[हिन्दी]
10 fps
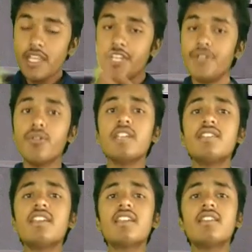
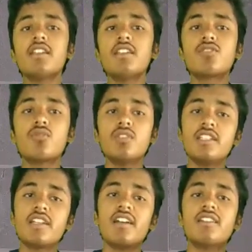इंडोनेशिया के अंदर इसको
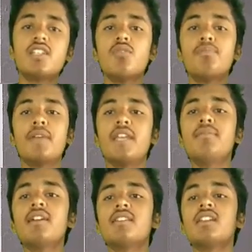इसी कारण से जो बैन
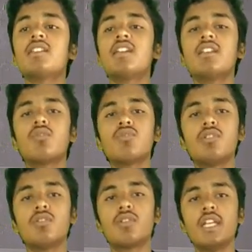भी कर दिया गया था कुछ
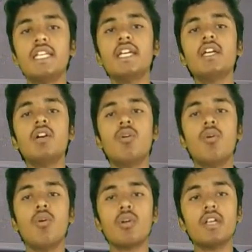दिनों के लिए
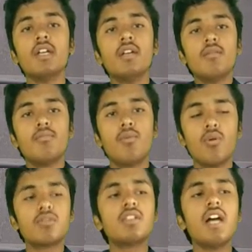और
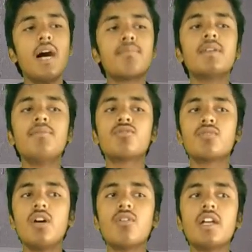बहुत से आपने भी
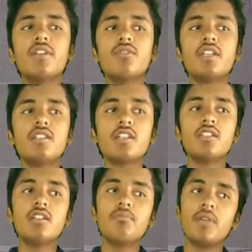सुना होगा इंडोनेशिया के
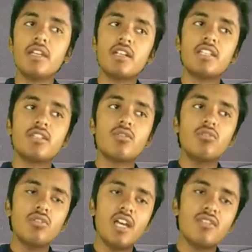इधर बैन कर दिया था
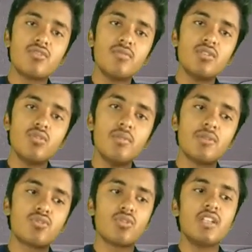क्योंकि यार इसमें जो है
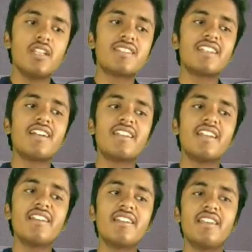बच्चों के लिए सही
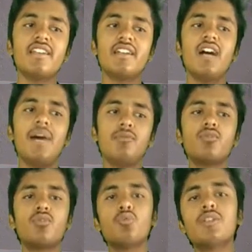कंटेंट नहीं है आप
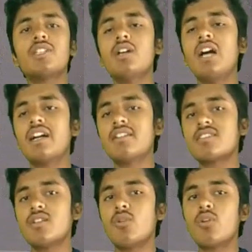यूट्यूब की तरह अगर
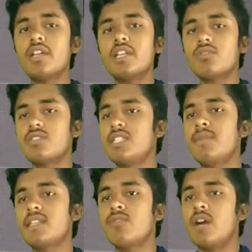सर हो रहे हैं तो अच्छी
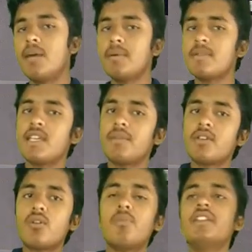बात है वहां पर बच्चे आपकी
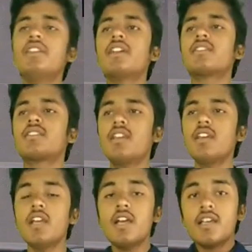कॉमेडी देख सकते हैं
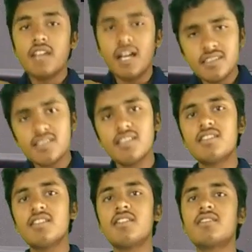साथ ही साथ
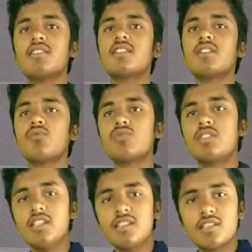अच्छे टीचर्स है कुछ
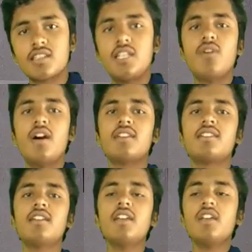सीख सकते हैं वहां
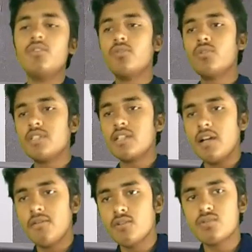से यूट्यूब से
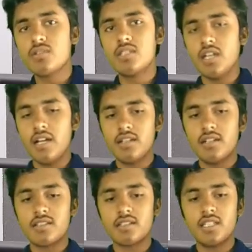काफी कुछ अर्न
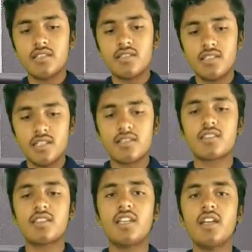कर सकते हैं सीख
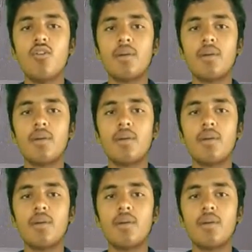सकते हैं और